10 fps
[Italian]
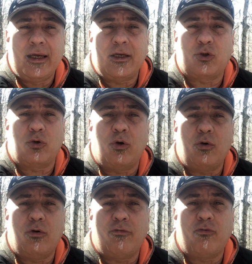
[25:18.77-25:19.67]
che
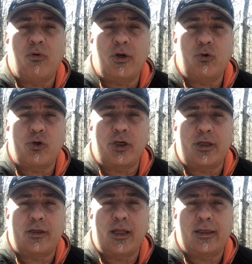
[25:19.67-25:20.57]
sono fuori
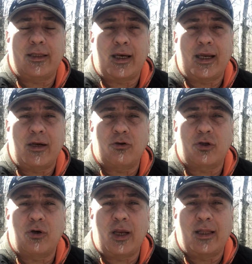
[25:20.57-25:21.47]
usciti dal terreno,
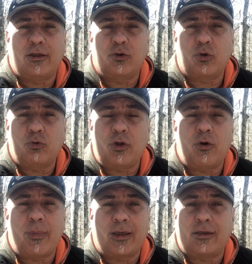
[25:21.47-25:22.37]
se no gli altri sono tutti
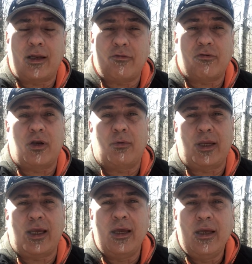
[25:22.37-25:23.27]
coperti dalle foglie, quindi